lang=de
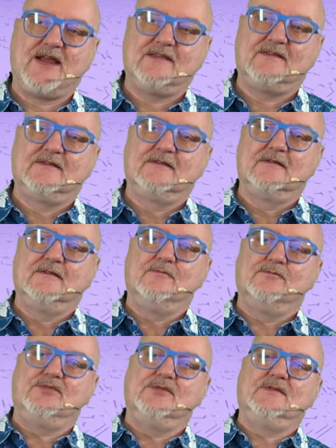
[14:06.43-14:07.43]
Threads
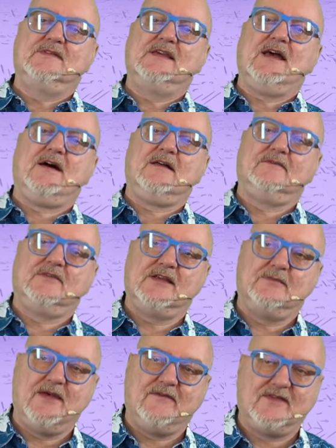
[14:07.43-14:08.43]
plus die 8 von
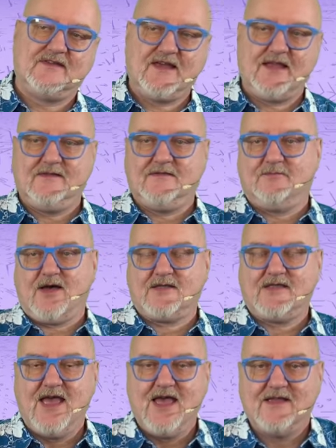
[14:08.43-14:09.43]
dem Effizienz
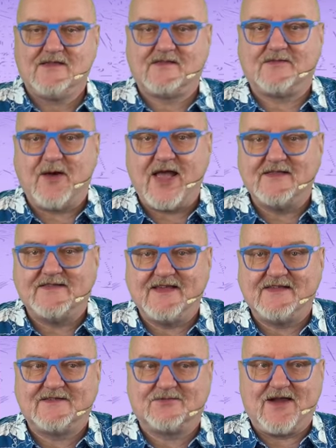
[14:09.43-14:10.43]
macht
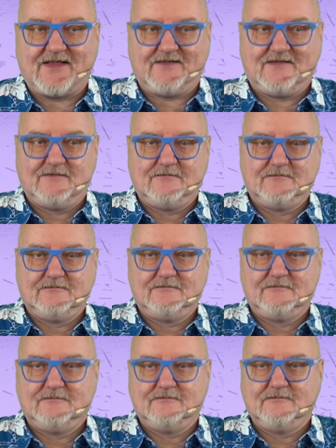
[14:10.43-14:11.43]
20 Threads.
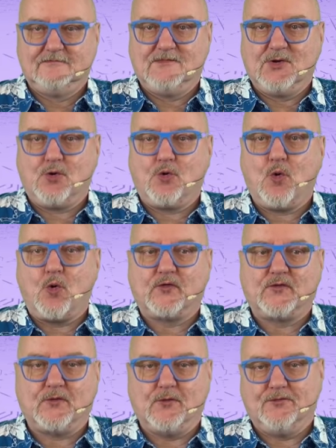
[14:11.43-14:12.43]

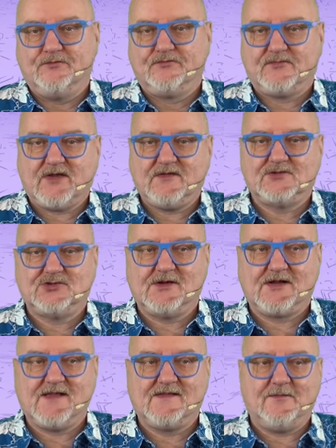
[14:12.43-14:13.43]
Guckst du. Das ist schon
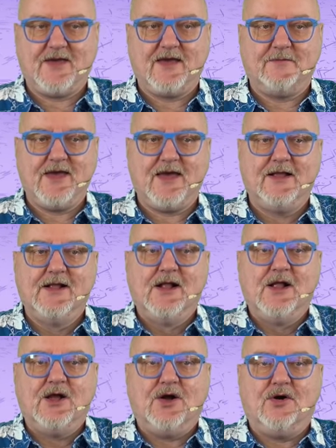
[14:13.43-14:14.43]
eine ganze Menge mehr.
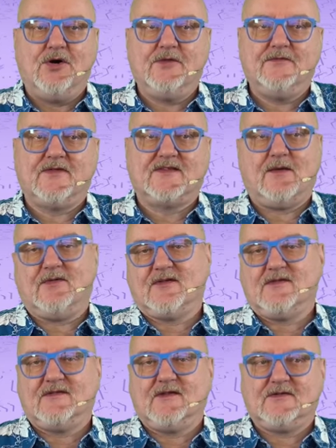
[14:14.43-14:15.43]
Und was haben wir
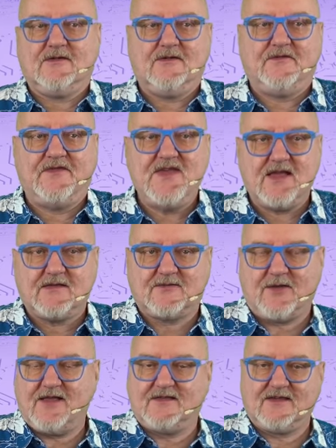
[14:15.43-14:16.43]
sonst noch so?
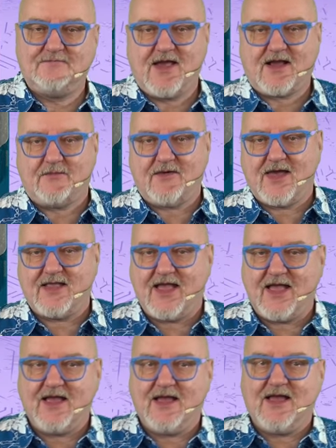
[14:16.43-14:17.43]
24 Megabyte
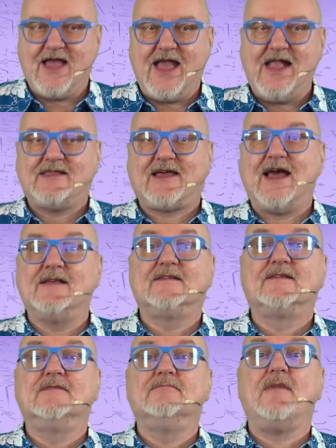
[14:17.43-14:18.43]
L3
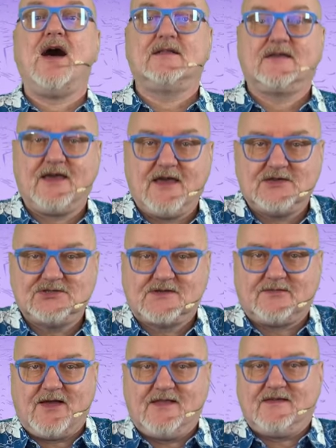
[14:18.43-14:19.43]
Smart Cache,
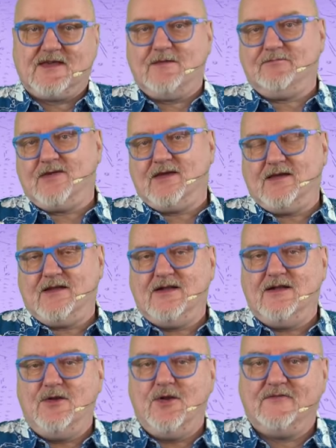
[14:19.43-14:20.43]
20 MB
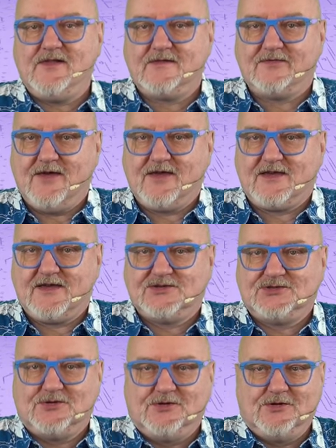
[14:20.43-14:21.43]
Löffel 2
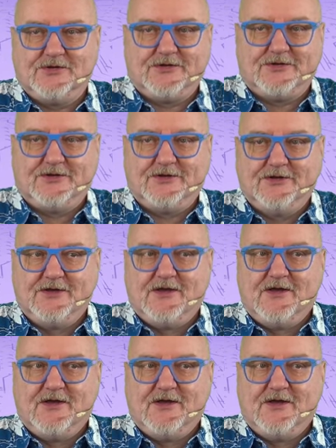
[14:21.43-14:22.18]
Cache und äh,